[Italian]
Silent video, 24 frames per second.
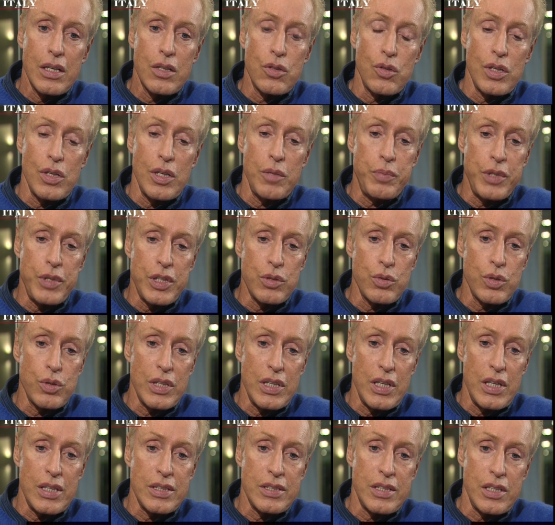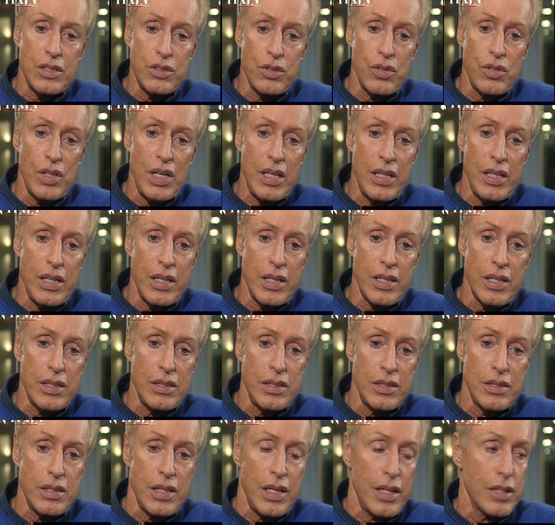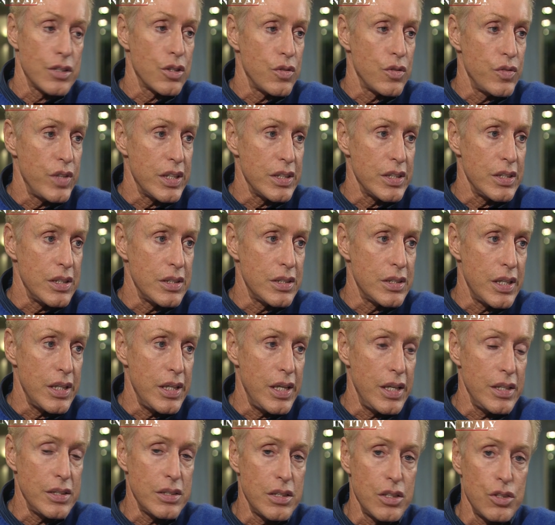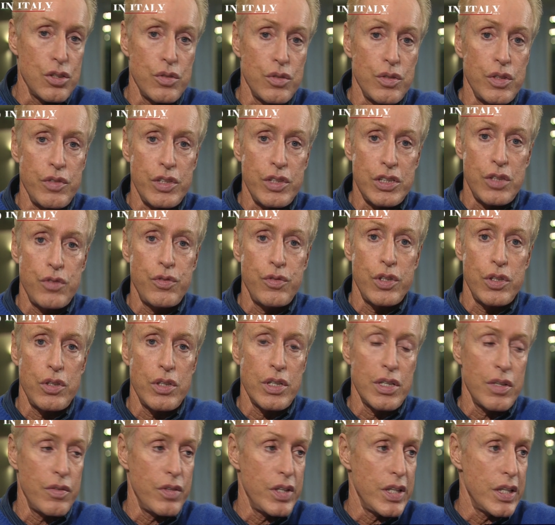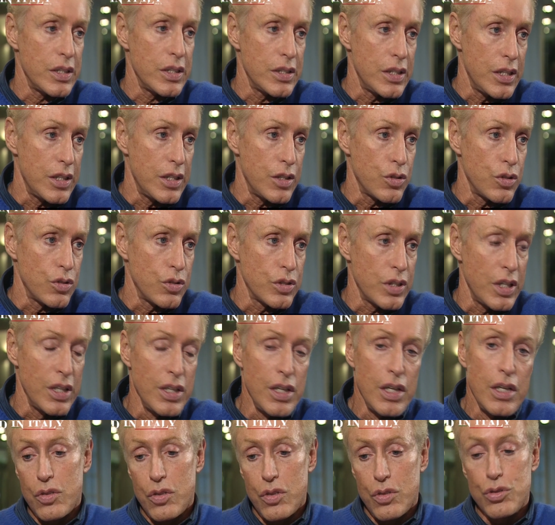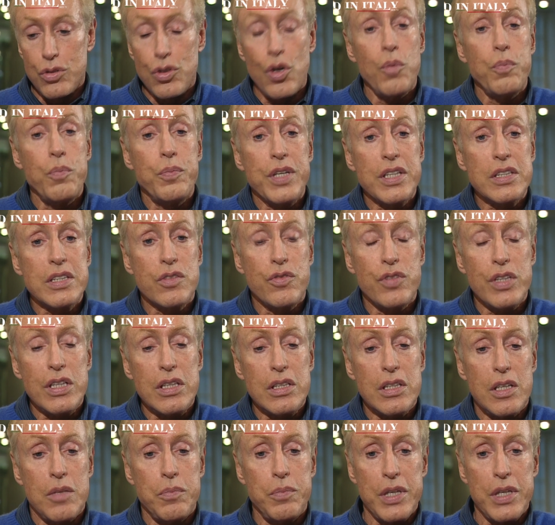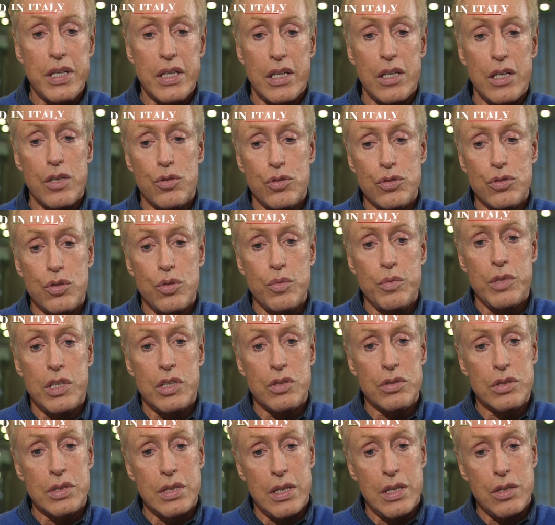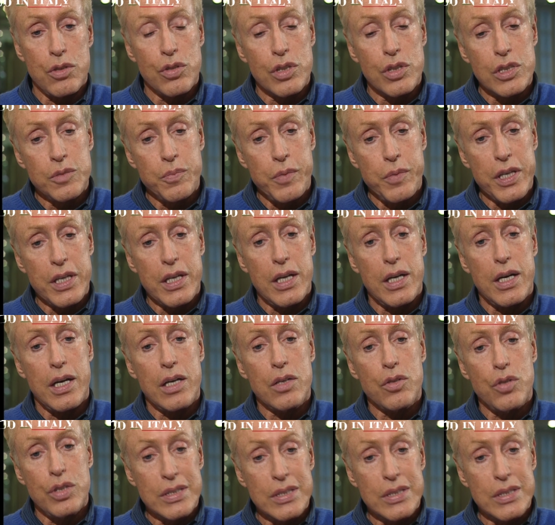con l'apertura della stagione lirica del Teatro Verdi di Trieste, dove invece farò il Cavaliere della Rosa. Doppia sfida perché i costumi non, non rispecchieranno